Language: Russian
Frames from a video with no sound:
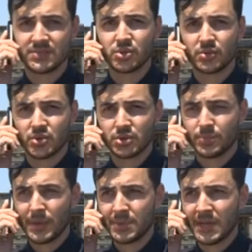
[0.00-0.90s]
все шло
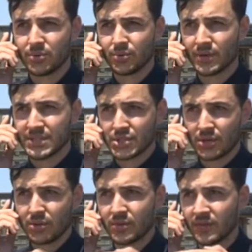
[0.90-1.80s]
по плану, к
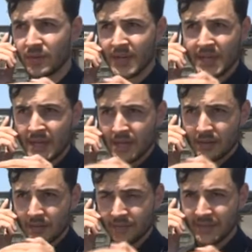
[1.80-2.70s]
сожалению,
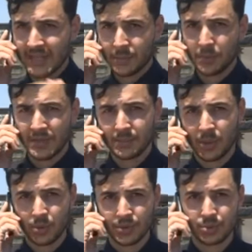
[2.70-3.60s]
в данный момент я не могу это